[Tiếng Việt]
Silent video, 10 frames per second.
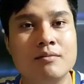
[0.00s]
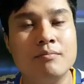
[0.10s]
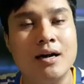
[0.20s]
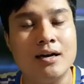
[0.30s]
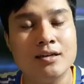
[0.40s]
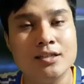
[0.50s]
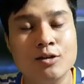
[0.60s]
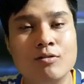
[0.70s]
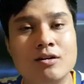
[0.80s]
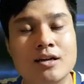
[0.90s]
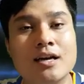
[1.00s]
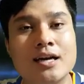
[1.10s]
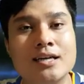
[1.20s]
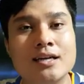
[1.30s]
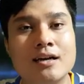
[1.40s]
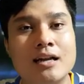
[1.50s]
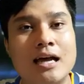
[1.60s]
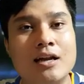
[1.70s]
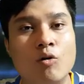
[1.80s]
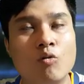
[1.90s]
mà cái số lượt đăng ký
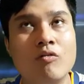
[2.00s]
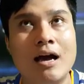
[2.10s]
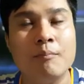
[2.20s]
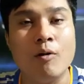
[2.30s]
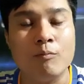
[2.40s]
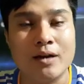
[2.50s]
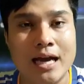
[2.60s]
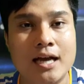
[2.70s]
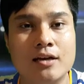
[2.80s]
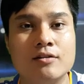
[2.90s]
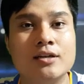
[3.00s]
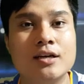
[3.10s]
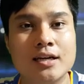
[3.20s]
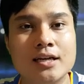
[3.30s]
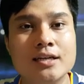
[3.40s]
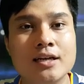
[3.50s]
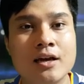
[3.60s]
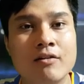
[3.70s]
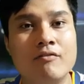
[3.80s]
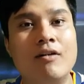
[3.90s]
là đủ khoảng một ngàn người đăng ký
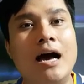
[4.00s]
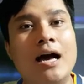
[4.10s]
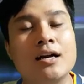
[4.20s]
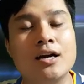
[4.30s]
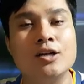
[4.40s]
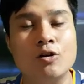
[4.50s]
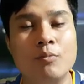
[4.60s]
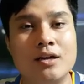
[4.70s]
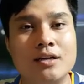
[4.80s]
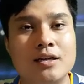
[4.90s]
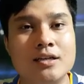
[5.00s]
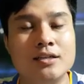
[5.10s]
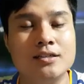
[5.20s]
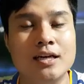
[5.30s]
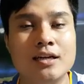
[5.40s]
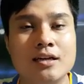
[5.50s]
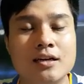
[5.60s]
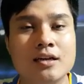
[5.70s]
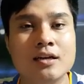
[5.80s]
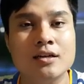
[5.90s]
và kênh của mình thì
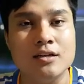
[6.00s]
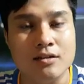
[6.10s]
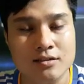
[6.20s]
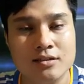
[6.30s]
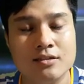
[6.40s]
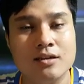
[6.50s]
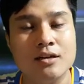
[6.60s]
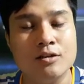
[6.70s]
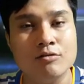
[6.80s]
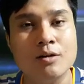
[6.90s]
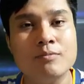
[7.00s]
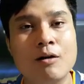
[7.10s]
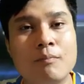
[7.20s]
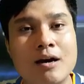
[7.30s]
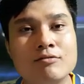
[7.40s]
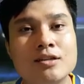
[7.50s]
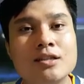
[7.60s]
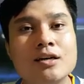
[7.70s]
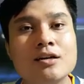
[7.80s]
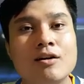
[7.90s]
sẽ được ờ, YouTube thông báo chính
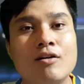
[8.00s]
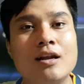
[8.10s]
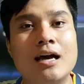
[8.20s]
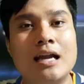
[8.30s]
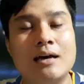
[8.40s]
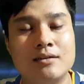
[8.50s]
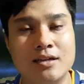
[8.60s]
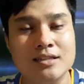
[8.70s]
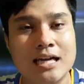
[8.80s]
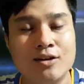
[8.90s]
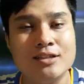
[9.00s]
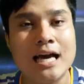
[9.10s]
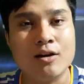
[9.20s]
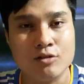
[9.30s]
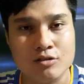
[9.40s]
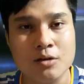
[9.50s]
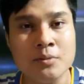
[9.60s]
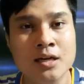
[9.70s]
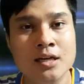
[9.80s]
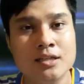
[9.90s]
thức rồi là, là trở thành đối tác của YouTube
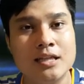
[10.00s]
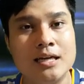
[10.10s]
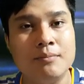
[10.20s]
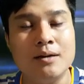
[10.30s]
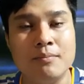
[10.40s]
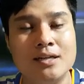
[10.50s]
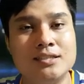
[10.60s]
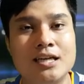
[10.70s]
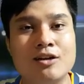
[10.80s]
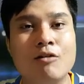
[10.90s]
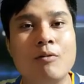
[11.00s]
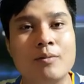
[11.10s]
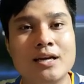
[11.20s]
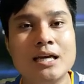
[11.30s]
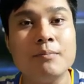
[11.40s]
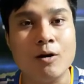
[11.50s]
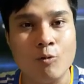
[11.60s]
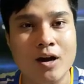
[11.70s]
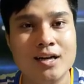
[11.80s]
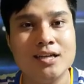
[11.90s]
thì bên mình sẽ có một cái gift
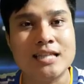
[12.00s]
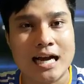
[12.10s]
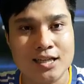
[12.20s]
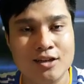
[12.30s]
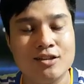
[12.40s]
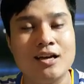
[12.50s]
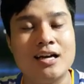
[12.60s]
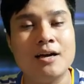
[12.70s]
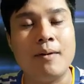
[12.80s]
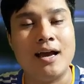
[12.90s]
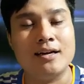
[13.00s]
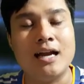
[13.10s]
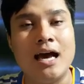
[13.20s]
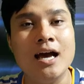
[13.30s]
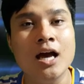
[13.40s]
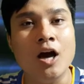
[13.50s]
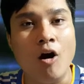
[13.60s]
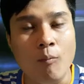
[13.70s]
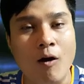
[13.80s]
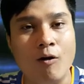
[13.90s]
away để tặng cho tất cả các bạn đã
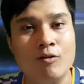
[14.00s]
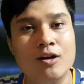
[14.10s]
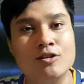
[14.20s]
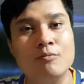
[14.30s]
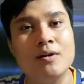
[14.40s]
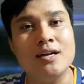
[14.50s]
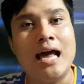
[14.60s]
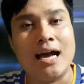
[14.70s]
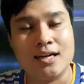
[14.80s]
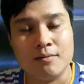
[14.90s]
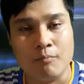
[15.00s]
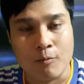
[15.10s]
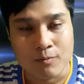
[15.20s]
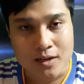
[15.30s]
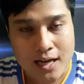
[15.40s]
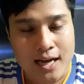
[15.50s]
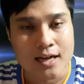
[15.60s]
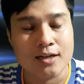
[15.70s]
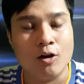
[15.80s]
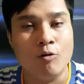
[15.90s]
ủng hộ kênh của mình đạt một ngàn
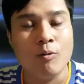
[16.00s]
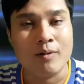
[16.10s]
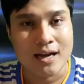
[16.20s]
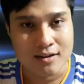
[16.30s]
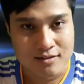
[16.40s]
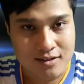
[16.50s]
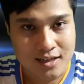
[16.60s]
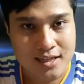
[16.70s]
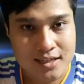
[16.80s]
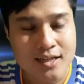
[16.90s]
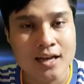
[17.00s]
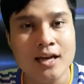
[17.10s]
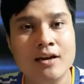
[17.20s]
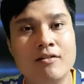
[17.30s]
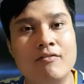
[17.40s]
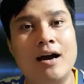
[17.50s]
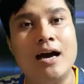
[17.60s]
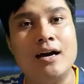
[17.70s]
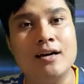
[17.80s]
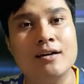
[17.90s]
đủ một ngàn người đăng ký
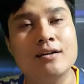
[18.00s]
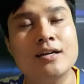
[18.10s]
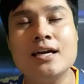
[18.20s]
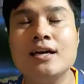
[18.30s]
và cái